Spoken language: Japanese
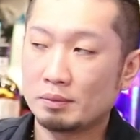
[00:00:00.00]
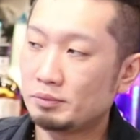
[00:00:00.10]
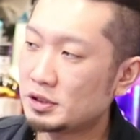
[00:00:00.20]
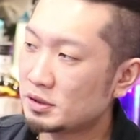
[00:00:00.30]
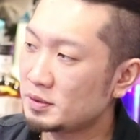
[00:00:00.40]

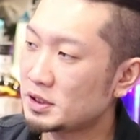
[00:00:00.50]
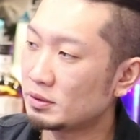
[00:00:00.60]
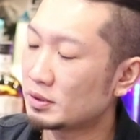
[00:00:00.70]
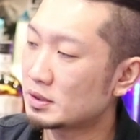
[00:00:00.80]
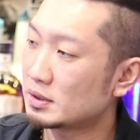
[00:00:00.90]
三
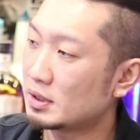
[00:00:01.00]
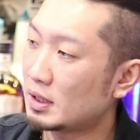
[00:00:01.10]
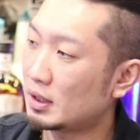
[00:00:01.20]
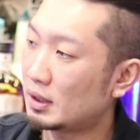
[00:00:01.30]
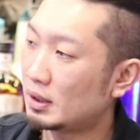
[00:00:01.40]
菱のです
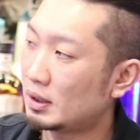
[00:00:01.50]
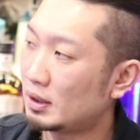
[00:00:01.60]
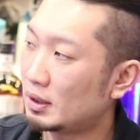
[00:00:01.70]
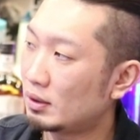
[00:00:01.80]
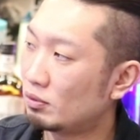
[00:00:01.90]
ね、
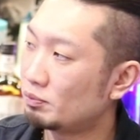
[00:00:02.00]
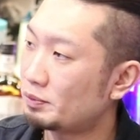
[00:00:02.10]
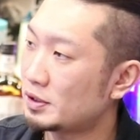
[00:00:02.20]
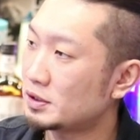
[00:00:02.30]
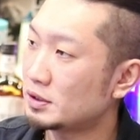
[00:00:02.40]
えー、
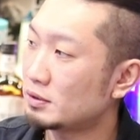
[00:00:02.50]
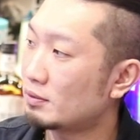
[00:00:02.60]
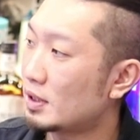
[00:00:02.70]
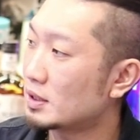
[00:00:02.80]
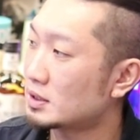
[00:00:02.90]
ホームページに
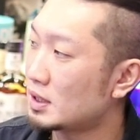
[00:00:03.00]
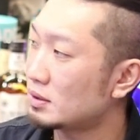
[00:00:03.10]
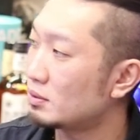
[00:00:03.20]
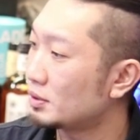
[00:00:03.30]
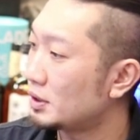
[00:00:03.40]
は
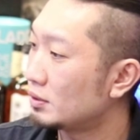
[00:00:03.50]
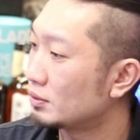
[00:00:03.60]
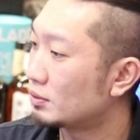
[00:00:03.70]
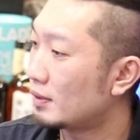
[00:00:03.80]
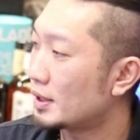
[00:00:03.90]
サントリー
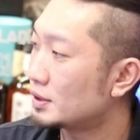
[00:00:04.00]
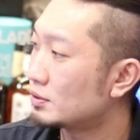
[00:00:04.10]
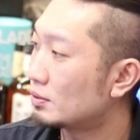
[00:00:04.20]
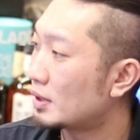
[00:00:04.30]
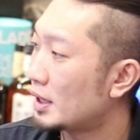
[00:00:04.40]
のとは
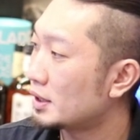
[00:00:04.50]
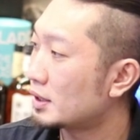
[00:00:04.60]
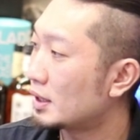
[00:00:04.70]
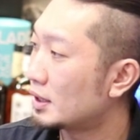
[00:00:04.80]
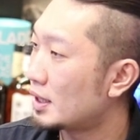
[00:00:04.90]
一応書い
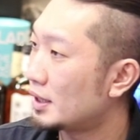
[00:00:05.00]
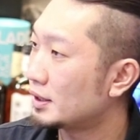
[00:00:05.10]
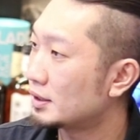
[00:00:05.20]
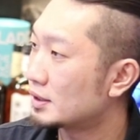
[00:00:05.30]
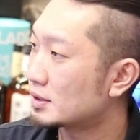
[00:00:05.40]
てな
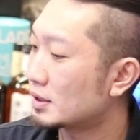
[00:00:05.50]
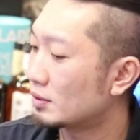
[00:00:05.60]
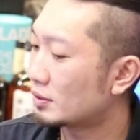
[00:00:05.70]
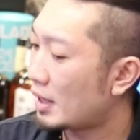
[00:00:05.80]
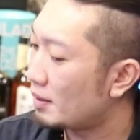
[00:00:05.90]
いんですけ
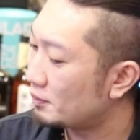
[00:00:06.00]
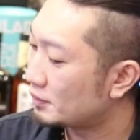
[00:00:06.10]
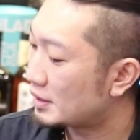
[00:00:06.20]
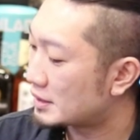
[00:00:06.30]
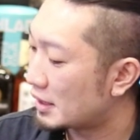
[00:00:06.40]
ど、多
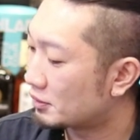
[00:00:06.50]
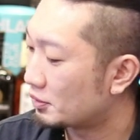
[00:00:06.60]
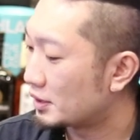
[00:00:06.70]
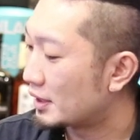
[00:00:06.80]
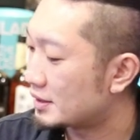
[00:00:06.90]
分ね
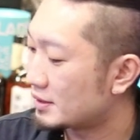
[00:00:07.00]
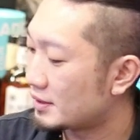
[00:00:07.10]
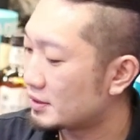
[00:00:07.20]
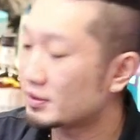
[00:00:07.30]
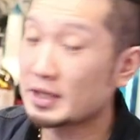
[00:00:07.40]
サントリーなんですよ
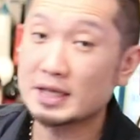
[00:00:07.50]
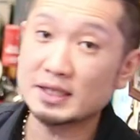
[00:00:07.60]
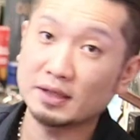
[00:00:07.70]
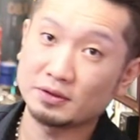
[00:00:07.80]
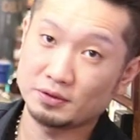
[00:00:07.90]
ね。それな
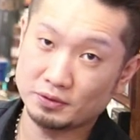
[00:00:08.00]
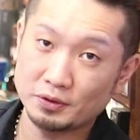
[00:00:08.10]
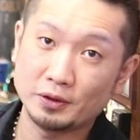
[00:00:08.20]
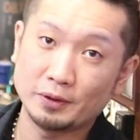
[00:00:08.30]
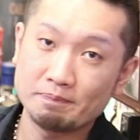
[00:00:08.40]
ぜかという
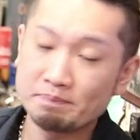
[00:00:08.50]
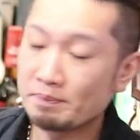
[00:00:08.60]
と